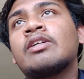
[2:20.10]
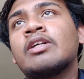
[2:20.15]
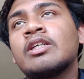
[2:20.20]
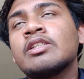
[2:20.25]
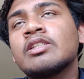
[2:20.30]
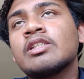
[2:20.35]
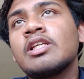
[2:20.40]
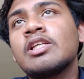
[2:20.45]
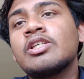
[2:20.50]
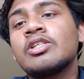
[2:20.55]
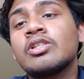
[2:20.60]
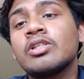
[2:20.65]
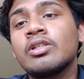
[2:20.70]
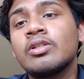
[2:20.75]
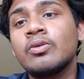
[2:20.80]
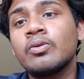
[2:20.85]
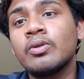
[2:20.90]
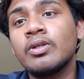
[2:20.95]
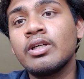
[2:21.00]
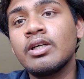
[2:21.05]

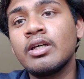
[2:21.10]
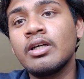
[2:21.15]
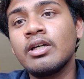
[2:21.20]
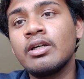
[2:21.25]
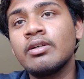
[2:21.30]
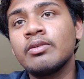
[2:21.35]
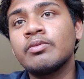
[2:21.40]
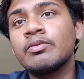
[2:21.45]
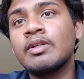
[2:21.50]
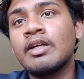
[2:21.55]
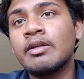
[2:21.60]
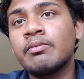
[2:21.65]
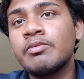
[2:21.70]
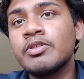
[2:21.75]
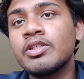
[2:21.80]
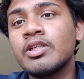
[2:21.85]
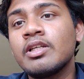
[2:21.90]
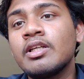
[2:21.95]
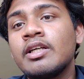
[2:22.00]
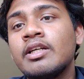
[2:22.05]
ट्रांसलेशन हो गया
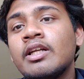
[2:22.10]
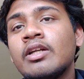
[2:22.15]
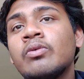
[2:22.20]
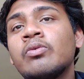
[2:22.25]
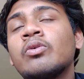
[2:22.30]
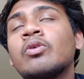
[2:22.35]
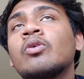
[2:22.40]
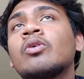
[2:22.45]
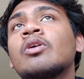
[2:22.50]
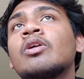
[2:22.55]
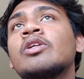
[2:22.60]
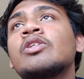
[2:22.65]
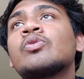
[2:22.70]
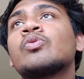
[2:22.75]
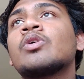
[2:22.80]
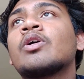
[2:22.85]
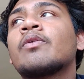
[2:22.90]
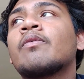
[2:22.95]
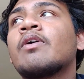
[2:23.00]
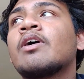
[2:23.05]
एडमिशन लेटर उन लोगों ने
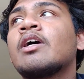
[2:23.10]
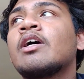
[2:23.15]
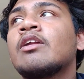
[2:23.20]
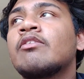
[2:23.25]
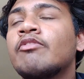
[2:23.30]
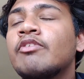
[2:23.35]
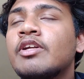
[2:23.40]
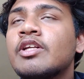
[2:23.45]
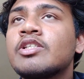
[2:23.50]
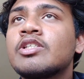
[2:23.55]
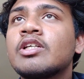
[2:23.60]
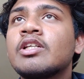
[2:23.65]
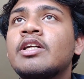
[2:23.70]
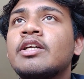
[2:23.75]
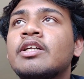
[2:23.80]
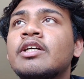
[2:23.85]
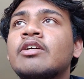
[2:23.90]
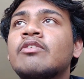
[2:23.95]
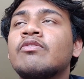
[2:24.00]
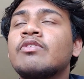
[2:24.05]
इशू करवाया इनविटेशन
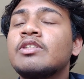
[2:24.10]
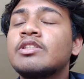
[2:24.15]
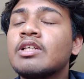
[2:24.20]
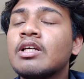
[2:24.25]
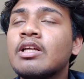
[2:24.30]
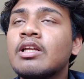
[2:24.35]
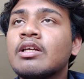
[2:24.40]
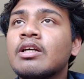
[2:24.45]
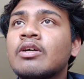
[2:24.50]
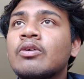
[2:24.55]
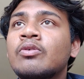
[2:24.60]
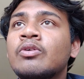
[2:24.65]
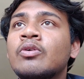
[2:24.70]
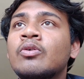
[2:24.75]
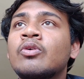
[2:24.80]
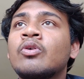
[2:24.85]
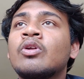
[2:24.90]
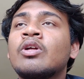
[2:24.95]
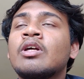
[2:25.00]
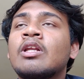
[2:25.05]
लेटर वीज़ा
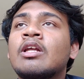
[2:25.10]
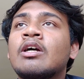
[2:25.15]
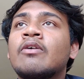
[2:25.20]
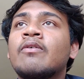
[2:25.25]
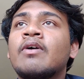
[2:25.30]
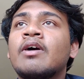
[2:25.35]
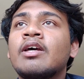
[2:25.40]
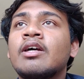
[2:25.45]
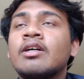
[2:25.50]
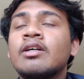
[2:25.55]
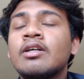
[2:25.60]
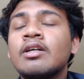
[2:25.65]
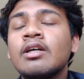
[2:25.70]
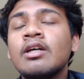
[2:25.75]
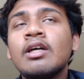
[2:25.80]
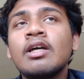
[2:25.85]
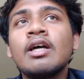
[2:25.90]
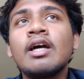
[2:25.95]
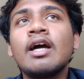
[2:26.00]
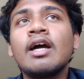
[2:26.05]
उन्होंने लगवाया
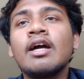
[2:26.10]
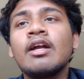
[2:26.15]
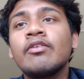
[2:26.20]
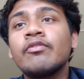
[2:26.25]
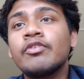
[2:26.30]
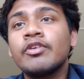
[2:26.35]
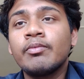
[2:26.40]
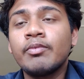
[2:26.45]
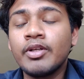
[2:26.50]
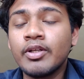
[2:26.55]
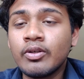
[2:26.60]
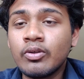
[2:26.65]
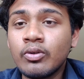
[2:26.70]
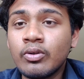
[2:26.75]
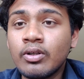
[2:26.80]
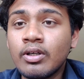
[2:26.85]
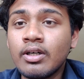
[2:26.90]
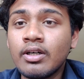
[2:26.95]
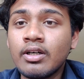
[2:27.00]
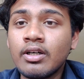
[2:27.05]
एंड फिर मेरे
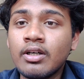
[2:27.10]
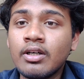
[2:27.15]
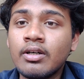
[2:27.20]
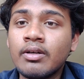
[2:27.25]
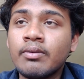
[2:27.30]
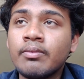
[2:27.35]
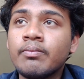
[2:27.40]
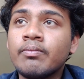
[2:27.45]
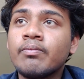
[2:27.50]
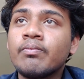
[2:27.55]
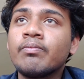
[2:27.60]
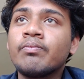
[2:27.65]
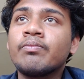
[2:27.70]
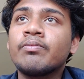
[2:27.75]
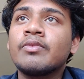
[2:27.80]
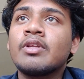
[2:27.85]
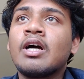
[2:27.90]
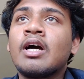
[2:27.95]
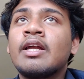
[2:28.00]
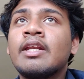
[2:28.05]
को आ,
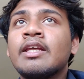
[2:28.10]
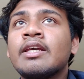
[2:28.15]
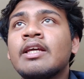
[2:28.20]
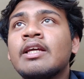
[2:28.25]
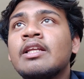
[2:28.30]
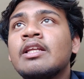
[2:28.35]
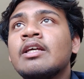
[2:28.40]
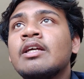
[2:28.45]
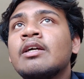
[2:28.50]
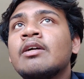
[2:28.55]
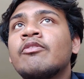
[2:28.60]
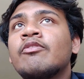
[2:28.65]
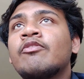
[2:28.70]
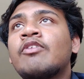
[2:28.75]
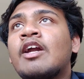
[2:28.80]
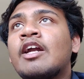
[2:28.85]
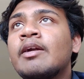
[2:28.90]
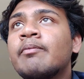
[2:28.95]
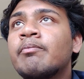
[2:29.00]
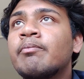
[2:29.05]
आने के लिए
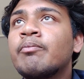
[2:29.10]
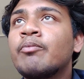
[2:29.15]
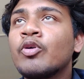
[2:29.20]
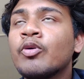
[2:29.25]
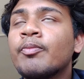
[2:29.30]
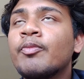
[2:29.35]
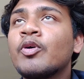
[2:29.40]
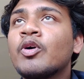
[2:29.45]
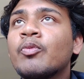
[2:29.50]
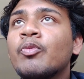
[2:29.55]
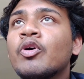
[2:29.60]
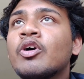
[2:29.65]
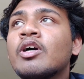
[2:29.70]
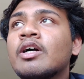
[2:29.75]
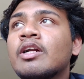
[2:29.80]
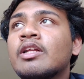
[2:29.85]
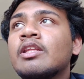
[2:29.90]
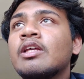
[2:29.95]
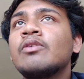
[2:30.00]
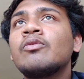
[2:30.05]
फ़्लाइट बुक बुक
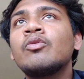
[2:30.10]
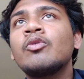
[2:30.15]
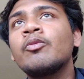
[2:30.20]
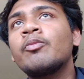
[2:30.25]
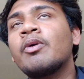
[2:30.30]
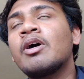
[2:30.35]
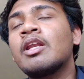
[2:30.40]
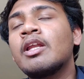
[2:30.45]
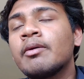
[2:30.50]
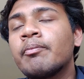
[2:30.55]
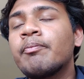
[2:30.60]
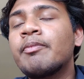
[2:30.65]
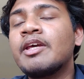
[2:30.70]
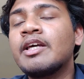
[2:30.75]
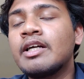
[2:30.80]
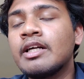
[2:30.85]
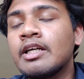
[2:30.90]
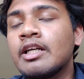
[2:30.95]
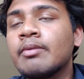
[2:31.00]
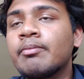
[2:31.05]
बुक कर दिया वो अलग
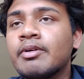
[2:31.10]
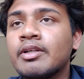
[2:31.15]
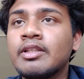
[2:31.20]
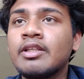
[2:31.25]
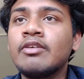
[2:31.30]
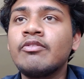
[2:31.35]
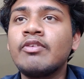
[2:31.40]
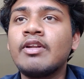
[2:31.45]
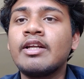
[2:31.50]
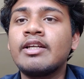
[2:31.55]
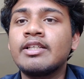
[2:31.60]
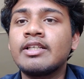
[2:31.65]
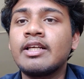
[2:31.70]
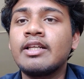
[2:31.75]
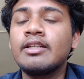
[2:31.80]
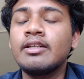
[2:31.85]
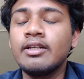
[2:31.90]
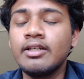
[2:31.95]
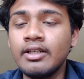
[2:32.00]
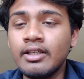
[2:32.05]
पे करना पड़ता है फ़्लाइट
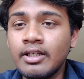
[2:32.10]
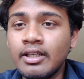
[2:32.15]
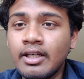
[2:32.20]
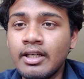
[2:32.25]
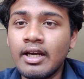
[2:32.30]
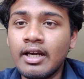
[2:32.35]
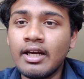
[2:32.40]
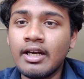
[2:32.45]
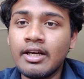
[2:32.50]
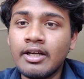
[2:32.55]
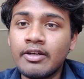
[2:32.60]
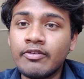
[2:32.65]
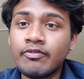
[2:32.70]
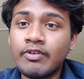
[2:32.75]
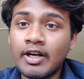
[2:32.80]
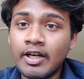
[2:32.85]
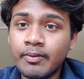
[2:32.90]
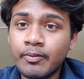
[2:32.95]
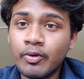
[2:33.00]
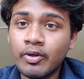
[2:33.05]
के लिए एंड
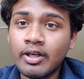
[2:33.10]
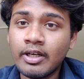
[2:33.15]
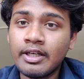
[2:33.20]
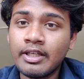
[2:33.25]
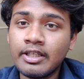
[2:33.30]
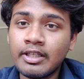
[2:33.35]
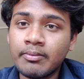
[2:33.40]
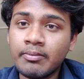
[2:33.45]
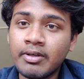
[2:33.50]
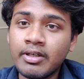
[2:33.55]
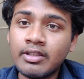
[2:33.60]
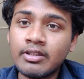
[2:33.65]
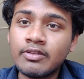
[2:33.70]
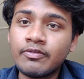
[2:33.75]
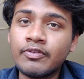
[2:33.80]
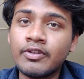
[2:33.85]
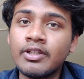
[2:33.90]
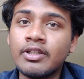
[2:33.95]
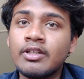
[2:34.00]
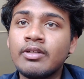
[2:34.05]
फ़्लाइट बुक करने के
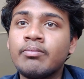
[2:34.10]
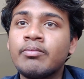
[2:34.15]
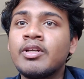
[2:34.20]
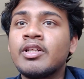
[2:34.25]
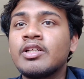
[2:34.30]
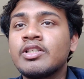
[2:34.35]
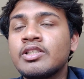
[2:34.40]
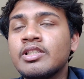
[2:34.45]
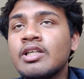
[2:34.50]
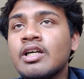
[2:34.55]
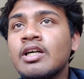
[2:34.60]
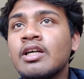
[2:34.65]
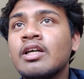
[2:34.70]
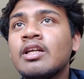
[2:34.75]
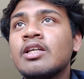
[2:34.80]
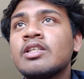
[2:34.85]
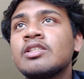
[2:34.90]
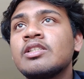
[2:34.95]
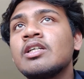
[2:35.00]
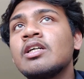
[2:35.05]
बाद फिर मैं रशिया
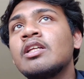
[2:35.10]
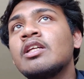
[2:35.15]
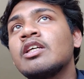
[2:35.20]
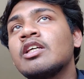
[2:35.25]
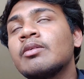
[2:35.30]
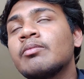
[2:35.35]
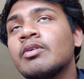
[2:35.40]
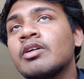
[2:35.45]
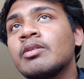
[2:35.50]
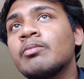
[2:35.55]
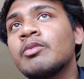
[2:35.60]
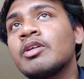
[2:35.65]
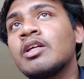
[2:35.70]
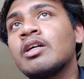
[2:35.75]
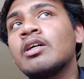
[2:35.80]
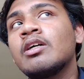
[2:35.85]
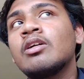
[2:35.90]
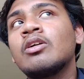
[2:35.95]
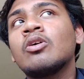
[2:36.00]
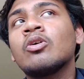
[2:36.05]
आया रशिया आने के बाद
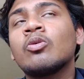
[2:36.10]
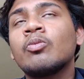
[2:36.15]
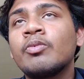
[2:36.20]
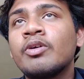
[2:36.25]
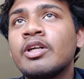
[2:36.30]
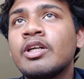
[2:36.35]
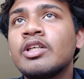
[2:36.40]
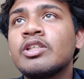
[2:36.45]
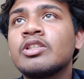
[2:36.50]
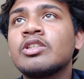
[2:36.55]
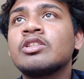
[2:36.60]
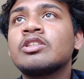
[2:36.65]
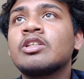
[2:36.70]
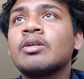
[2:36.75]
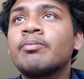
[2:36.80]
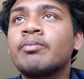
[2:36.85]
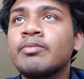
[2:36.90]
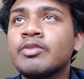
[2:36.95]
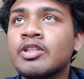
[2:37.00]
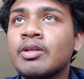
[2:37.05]
मेरा डॉक्यूमेंटेशन
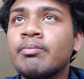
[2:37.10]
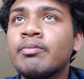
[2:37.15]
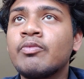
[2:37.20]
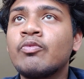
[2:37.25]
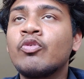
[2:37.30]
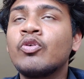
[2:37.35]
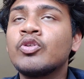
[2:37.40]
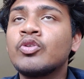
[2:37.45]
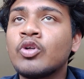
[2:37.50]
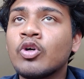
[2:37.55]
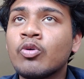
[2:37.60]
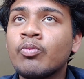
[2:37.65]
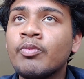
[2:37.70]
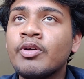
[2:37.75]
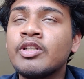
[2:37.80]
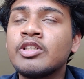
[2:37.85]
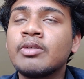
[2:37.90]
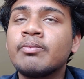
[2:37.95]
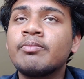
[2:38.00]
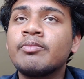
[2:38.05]
जब सब वो
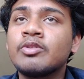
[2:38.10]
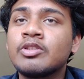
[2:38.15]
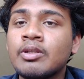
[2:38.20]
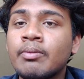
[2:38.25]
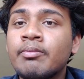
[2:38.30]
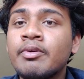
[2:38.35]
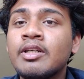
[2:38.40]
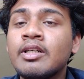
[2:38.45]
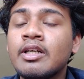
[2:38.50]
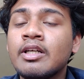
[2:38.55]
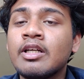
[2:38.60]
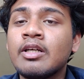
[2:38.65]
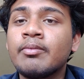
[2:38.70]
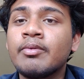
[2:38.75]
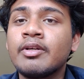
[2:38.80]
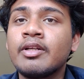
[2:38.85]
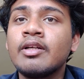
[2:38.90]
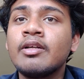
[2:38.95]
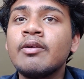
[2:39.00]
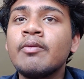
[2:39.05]
डॉक्यूमेंट सब सबमिट
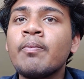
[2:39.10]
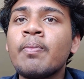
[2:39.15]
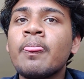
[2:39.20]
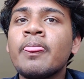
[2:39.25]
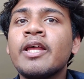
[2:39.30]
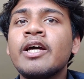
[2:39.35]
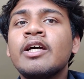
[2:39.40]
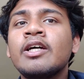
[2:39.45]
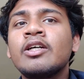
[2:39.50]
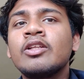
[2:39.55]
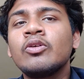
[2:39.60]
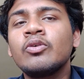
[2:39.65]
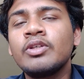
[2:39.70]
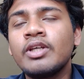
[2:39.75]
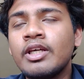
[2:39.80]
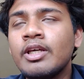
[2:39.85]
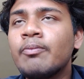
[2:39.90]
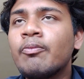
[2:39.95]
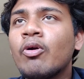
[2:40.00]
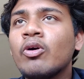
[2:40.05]
करना पड़ा तो
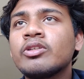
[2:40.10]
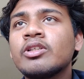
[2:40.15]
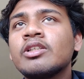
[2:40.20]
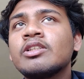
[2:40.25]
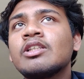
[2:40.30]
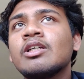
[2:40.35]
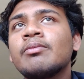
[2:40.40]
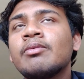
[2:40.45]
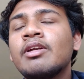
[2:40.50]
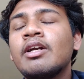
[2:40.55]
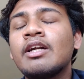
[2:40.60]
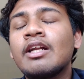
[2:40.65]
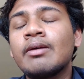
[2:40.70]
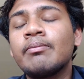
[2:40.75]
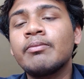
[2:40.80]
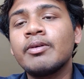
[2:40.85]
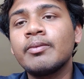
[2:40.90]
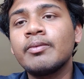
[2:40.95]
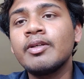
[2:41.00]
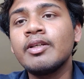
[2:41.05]
यही प्रोसेस था मेरे
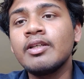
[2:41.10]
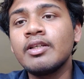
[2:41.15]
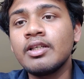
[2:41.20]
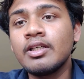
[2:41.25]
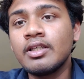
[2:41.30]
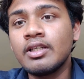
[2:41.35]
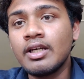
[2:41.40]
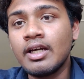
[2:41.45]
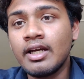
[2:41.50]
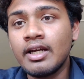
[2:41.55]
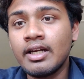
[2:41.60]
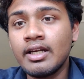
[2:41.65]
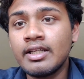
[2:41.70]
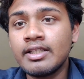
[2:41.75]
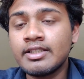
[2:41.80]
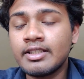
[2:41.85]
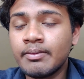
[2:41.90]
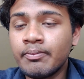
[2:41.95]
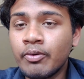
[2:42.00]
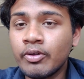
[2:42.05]
टाइम पे भी
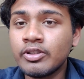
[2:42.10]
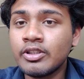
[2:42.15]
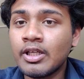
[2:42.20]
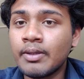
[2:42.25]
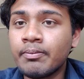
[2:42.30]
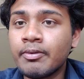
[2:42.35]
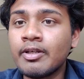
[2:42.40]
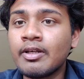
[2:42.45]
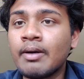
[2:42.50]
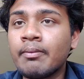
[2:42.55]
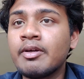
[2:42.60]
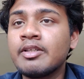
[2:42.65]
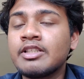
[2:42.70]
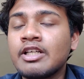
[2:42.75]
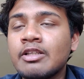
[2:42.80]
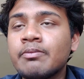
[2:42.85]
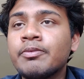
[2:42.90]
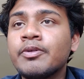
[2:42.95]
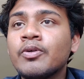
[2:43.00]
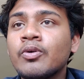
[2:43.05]
एंड सेम प्रोसेस आपके आपके
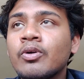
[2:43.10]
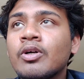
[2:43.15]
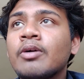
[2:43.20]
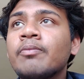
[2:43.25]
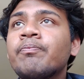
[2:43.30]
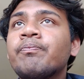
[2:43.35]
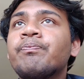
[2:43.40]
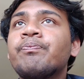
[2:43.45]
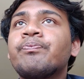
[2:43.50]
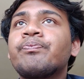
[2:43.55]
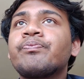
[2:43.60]
साथ भी होगा